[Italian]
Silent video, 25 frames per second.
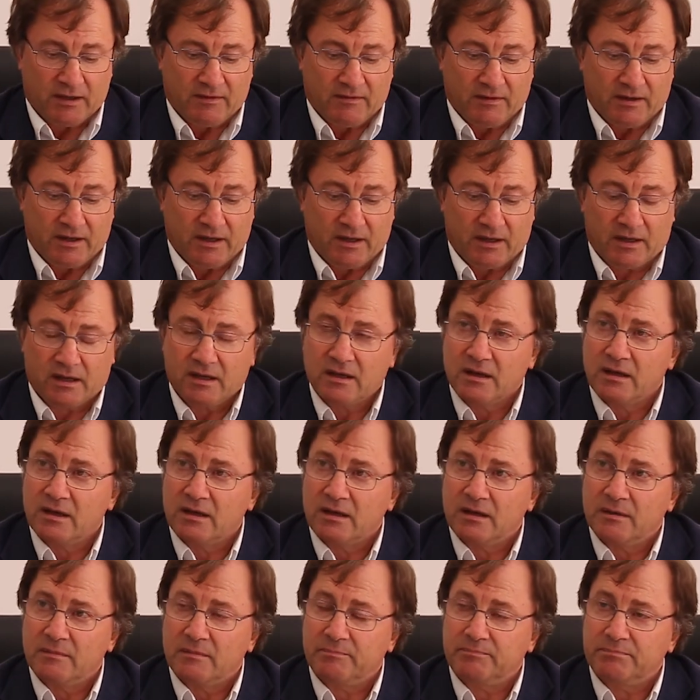eh,
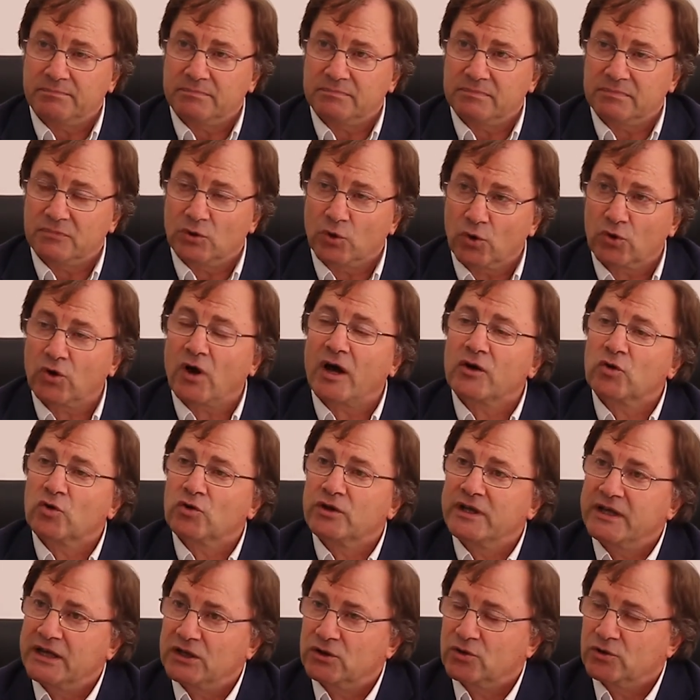loro hanno
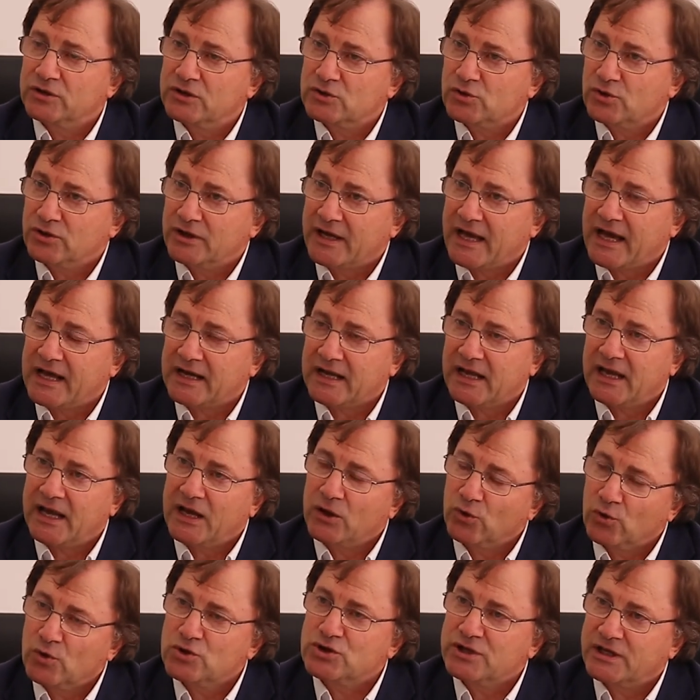diritto di sognare e
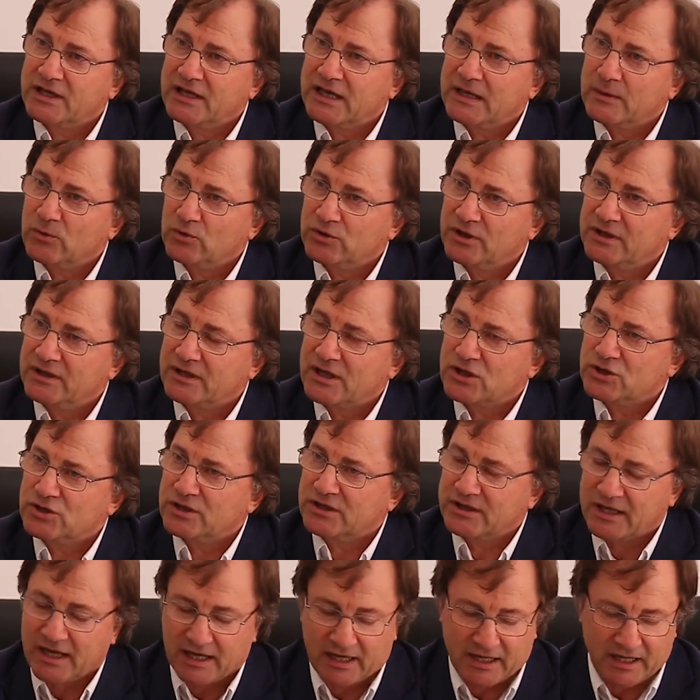noi cercheremo di
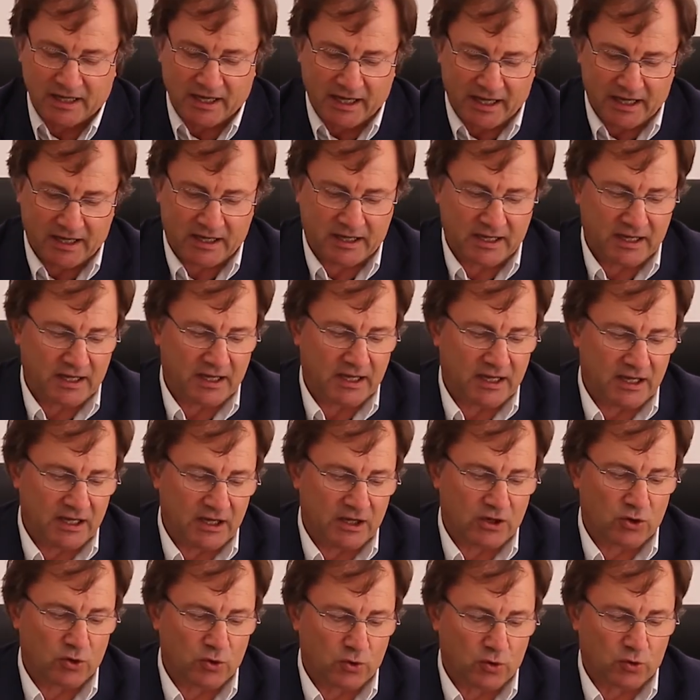intercettare anche
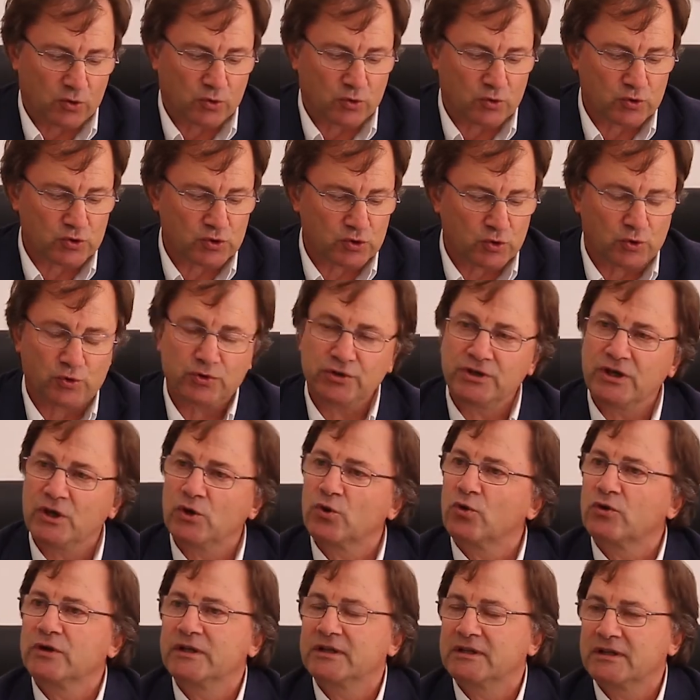i loro sogni
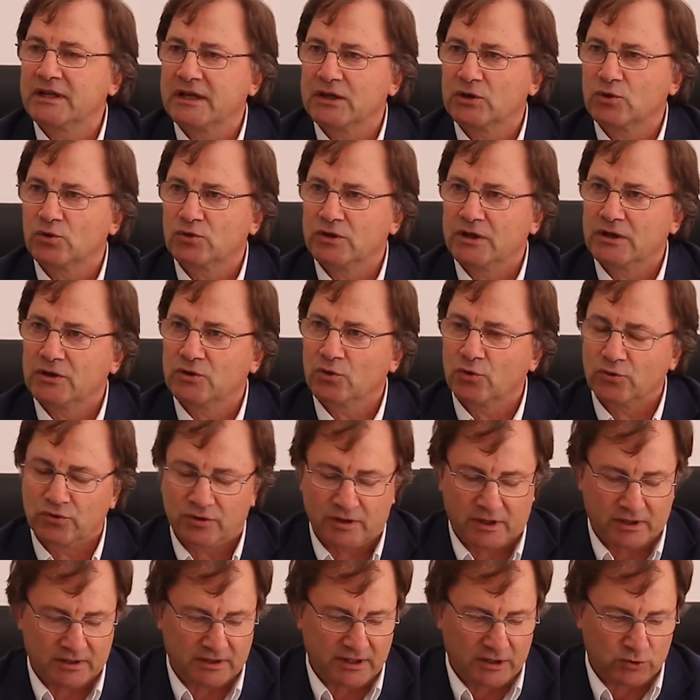con l'intento di
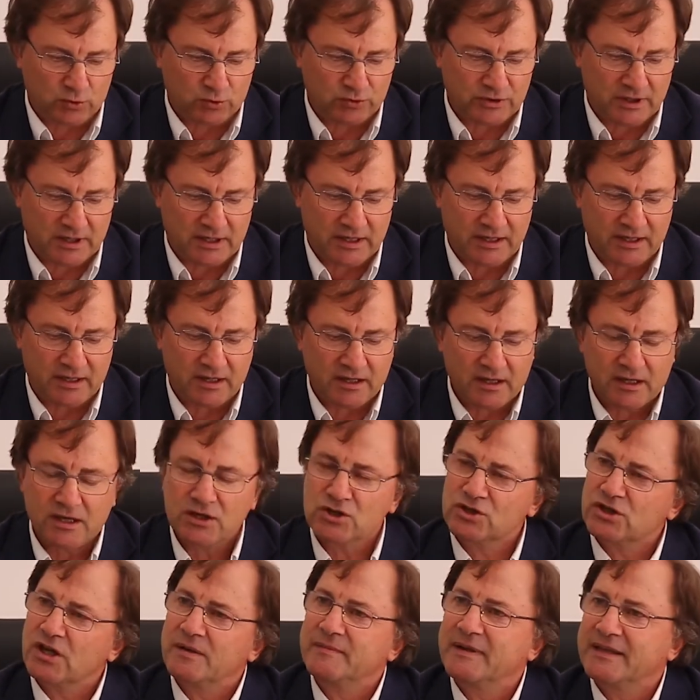non deluderli.
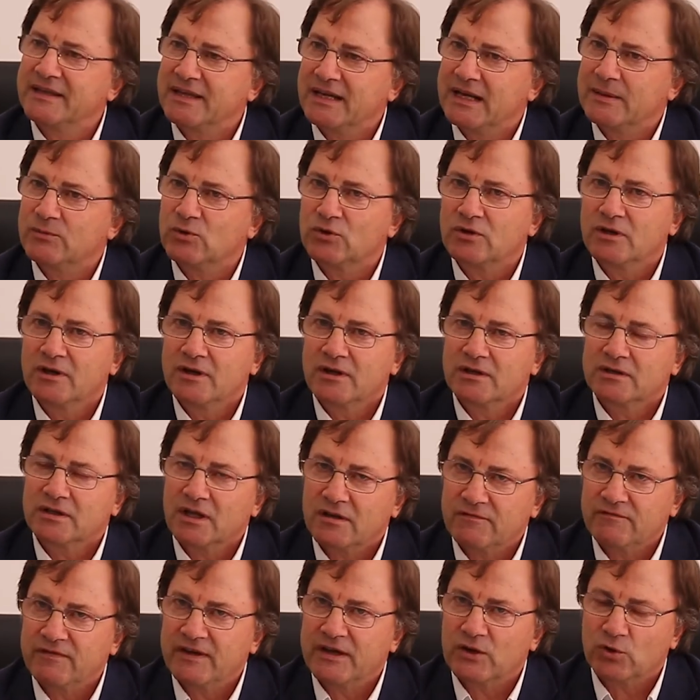Ce la metteremo
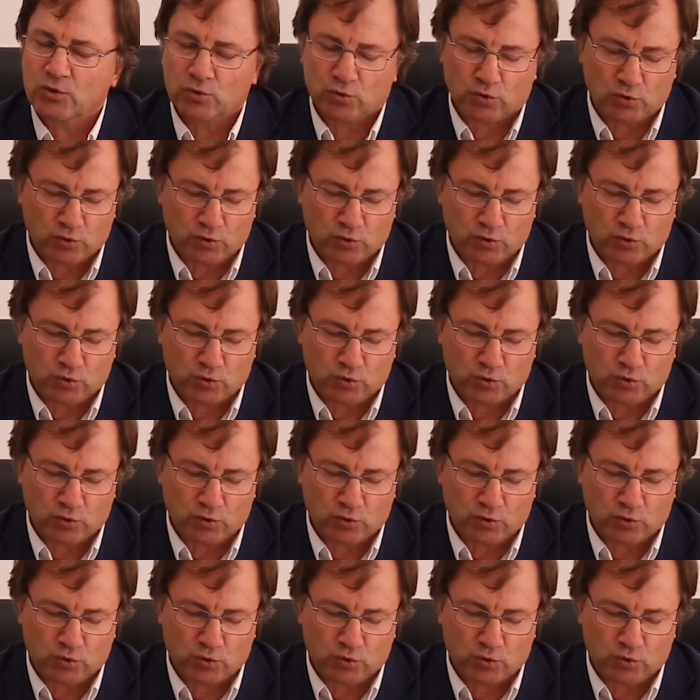davvero